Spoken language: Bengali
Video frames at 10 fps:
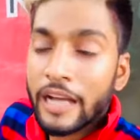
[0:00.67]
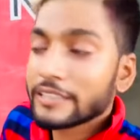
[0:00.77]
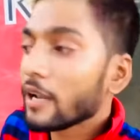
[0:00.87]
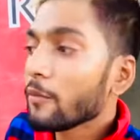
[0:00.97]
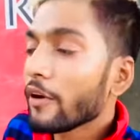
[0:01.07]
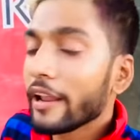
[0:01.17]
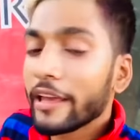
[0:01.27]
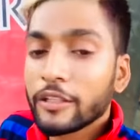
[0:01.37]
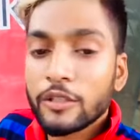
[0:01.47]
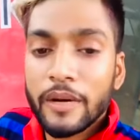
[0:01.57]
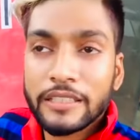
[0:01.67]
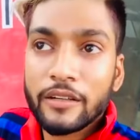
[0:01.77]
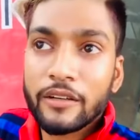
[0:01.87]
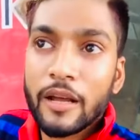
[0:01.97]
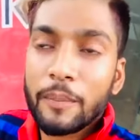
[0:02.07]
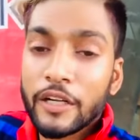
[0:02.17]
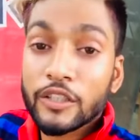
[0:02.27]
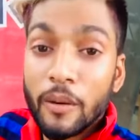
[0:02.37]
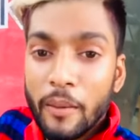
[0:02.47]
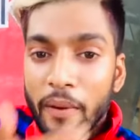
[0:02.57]
আসসালামু আলাইকুম আশা করি আপনারা
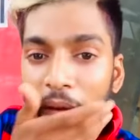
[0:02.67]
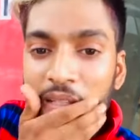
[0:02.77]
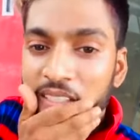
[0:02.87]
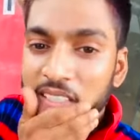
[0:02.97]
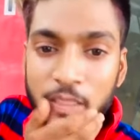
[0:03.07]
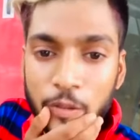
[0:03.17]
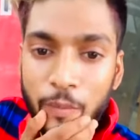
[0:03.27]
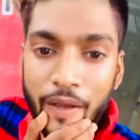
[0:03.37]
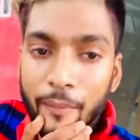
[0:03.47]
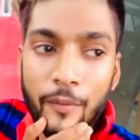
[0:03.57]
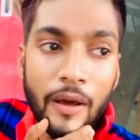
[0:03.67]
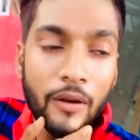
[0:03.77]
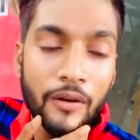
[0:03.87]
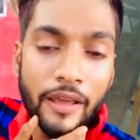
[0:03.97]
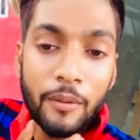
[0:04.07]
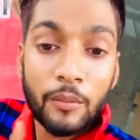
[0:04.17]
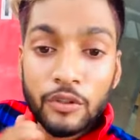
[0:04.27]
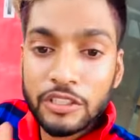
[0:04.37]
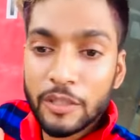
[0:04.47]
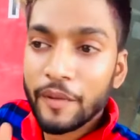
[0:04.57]
সবাই ভালো আছেন কিন্তু ভাই আমি ভালো নাই আমি
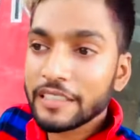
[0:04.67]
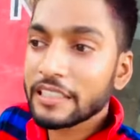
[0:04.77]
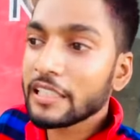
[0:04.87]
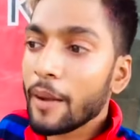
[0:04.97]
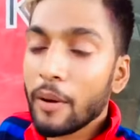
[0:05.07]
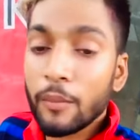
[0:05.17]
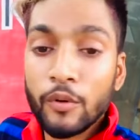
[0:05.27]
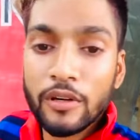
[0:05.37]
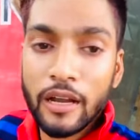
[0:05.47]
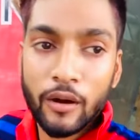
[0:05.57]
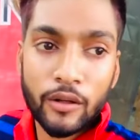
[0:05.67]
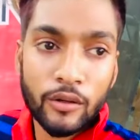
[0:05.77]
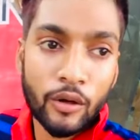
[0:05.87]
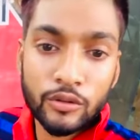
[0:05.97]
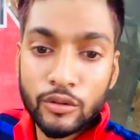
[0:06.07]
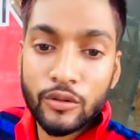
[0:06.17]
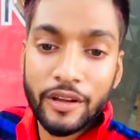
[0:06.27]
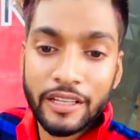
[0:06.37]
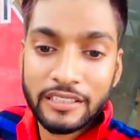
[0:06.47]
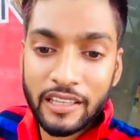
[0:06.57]
বুঝতে পেরেছি যে আমার ভুলটা কতটুকু
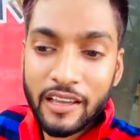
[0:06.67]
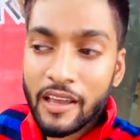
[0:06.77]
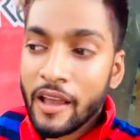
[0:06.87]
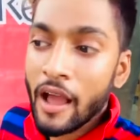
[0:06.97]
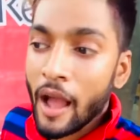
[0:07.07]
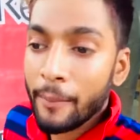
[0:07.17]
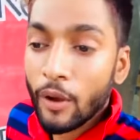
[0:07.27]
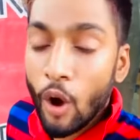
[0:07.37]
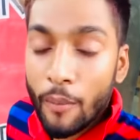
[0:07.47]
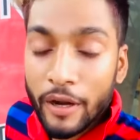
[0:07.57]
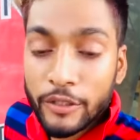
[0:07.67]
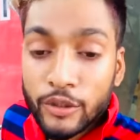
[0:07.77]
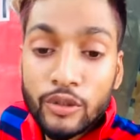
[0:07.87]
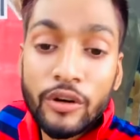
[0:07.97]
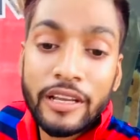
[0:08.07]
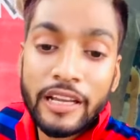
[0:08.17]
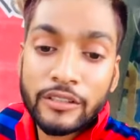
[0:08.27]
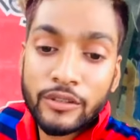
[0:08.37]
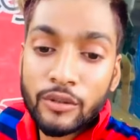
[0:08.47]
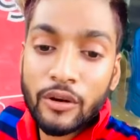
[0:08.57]
হয়েছে আমি ক্ষমার যোগ্য কিনা
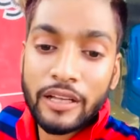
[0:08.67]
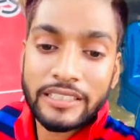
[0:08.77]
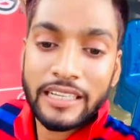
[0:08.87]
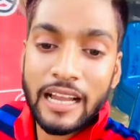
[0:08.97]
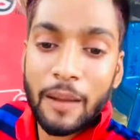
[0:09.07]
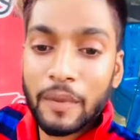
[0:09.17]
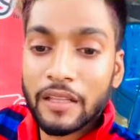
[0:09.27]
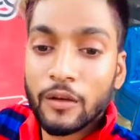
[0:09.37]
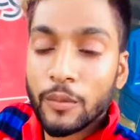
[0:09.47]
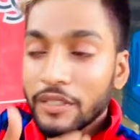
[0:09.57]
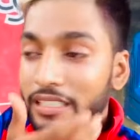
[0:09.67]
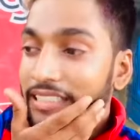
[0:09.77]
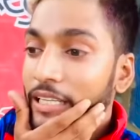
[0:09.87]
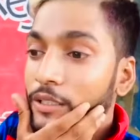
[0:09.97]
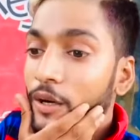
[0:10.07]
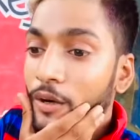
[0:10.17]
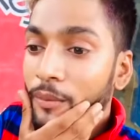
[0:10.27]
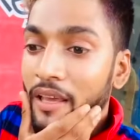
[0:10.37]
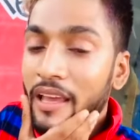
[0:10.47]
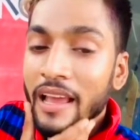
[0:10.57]
যোগ্য না সেটা আপনাদের উপর ডিসাইড
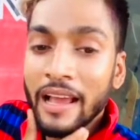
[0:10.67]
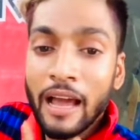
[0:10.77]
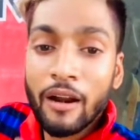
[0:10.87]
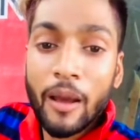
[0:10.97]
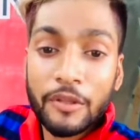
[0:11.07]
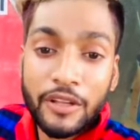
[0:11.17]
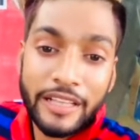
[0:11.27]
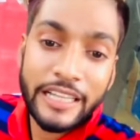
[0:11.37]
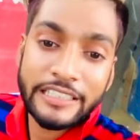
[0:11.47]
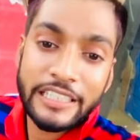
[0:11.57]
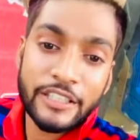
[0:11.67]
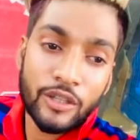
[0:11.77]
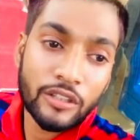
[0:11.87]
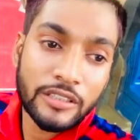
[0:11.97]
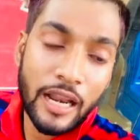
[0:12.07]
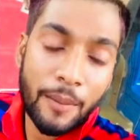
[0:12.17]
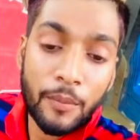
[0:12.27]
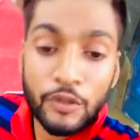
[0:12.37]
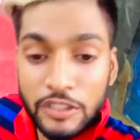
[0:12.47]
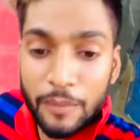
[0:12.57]
করবে কারণ আমি তো এই দেশেরই সন্তান আমি
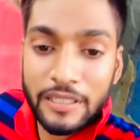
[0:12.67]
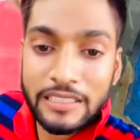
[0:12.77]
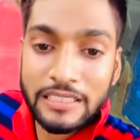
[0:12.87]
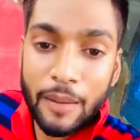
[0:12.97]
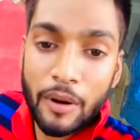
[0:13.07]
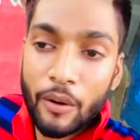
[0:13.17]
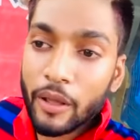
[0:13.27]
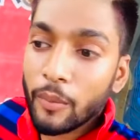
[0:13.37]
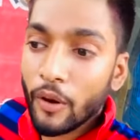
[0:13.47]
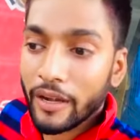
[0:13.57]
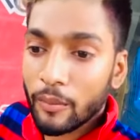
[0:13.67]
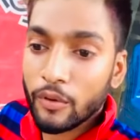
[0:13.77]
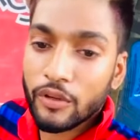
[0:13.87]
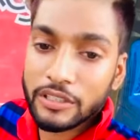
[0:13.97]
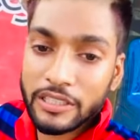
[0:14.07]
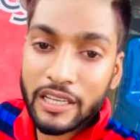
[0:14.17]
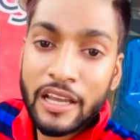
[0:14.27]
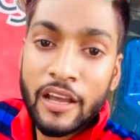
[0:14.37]
বুঝতে পারছি যে আমার অনেক বড় একটা ভুল হয়েছে